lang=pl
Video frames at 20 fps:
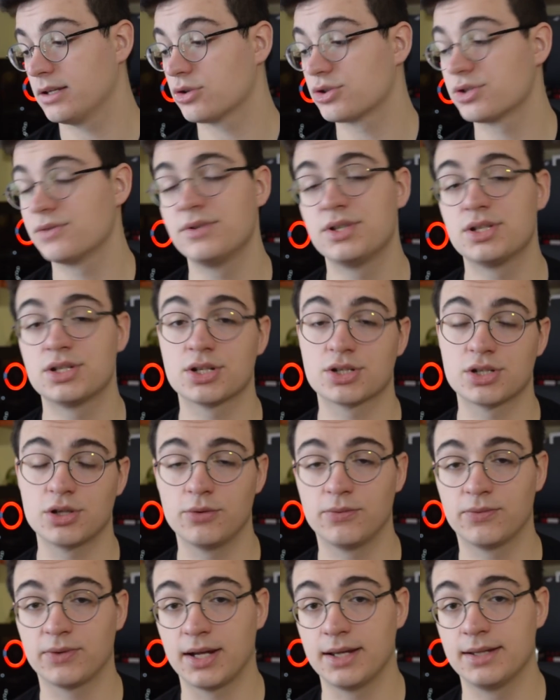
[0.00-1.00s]
Oczywiście
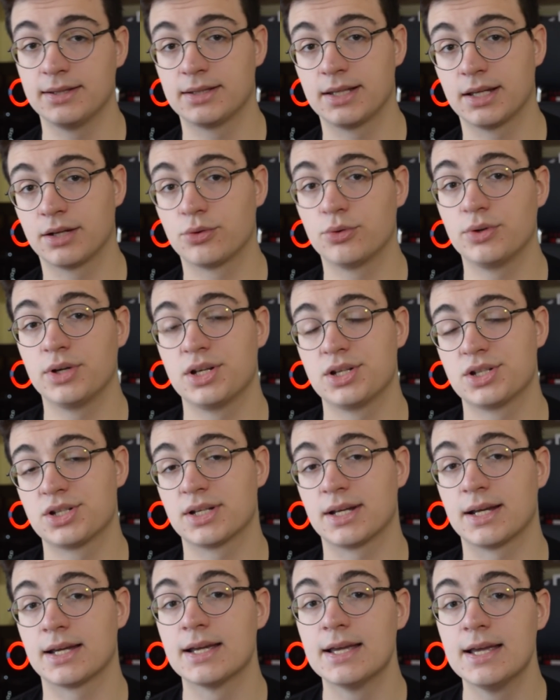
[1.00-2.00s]
żarówka integruje
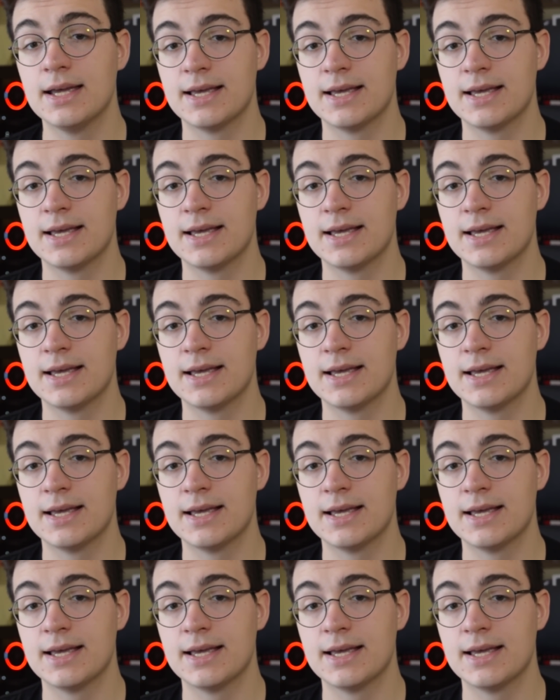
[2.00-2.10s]
się